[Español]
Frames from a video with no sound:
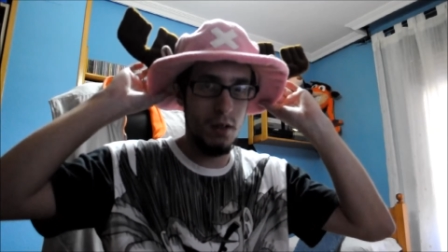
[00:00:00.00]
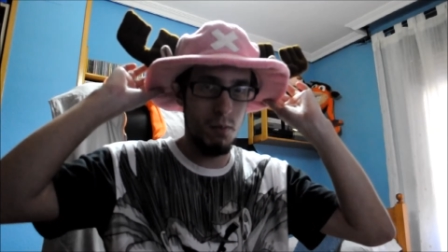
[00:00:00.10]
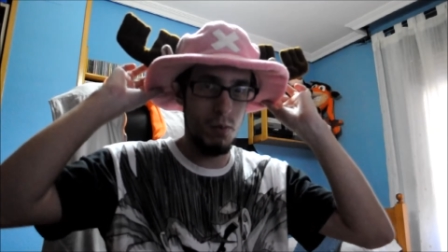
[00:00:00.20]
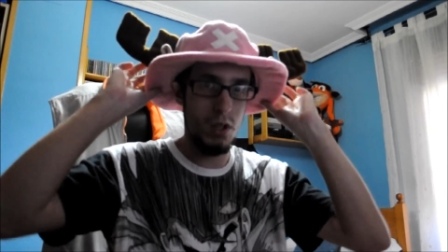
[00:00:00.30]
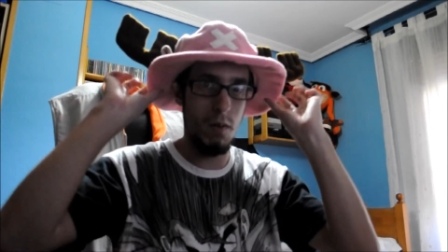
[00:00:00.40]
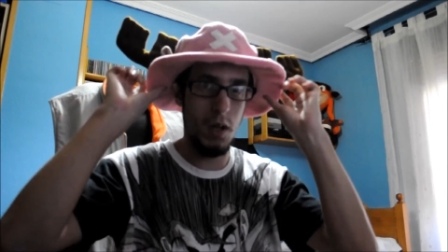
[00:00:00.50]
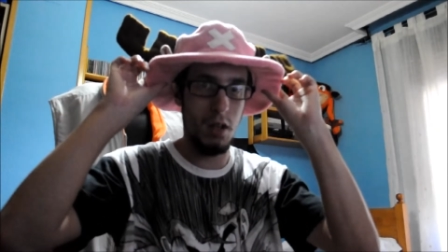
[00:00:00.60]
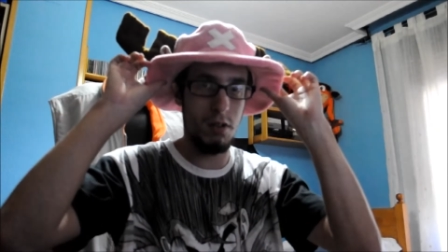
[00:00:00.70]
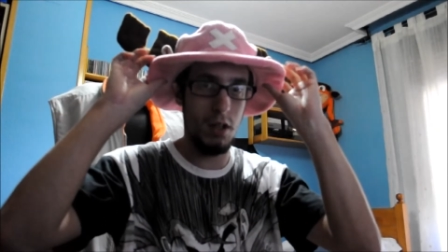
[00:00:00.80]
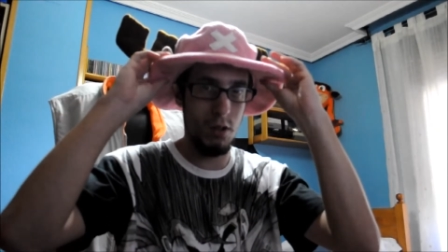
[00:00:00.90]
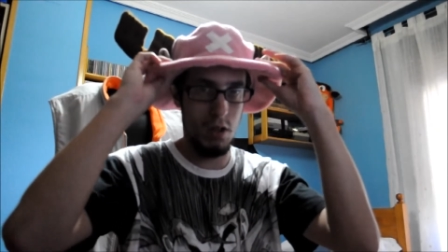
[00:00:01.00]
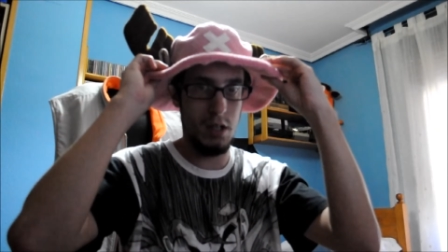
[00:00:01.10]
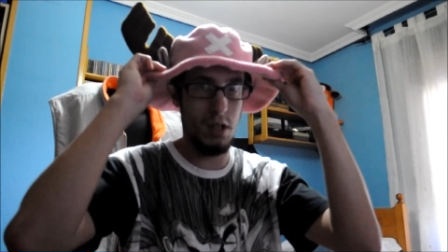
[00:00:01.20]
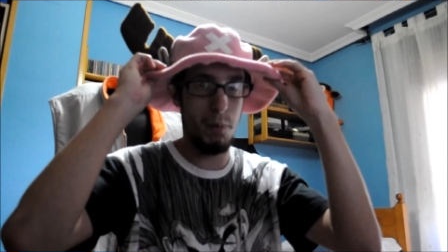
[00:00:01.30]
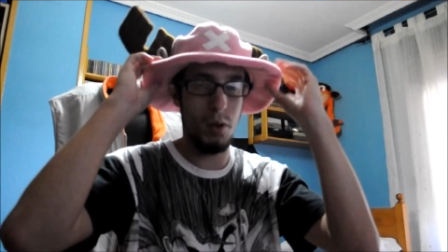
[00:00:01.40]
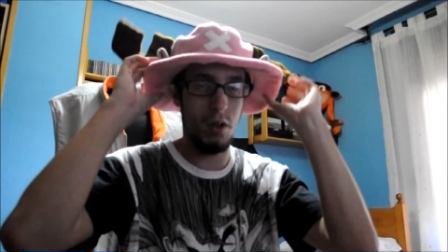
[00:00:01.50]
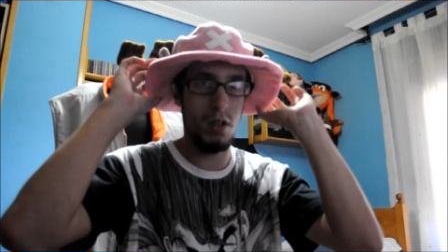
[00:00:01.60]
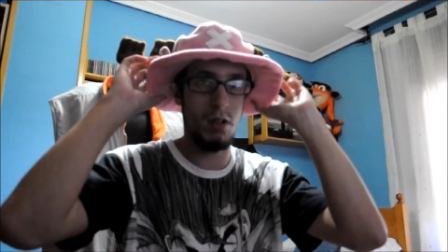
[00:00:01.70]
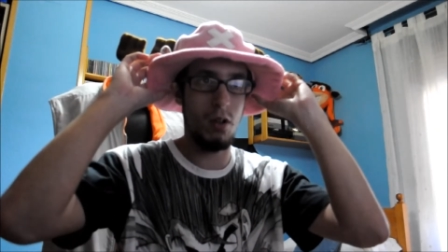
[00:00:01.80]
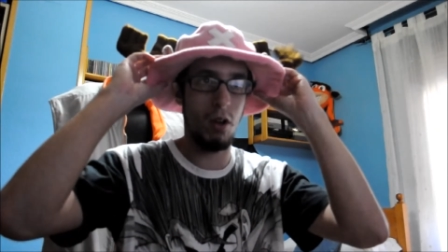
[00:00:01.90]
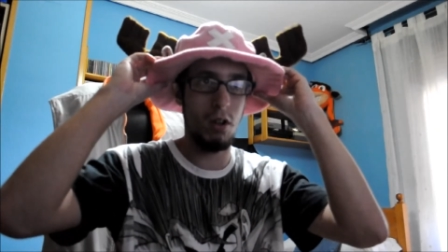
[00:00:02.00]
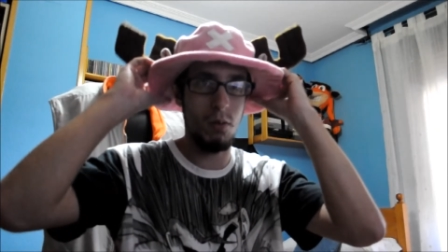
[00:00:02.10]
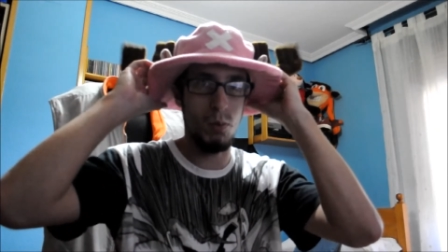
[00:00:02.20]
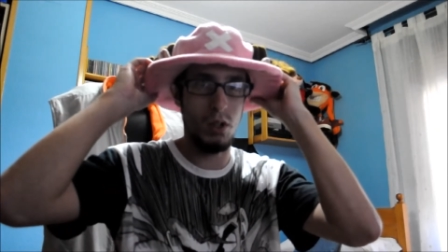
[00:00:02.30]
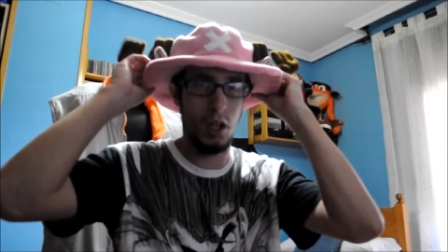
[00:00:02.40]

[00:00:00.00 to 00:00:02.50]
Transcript: Muchas veces he ido a las expos con este gorrito y mucha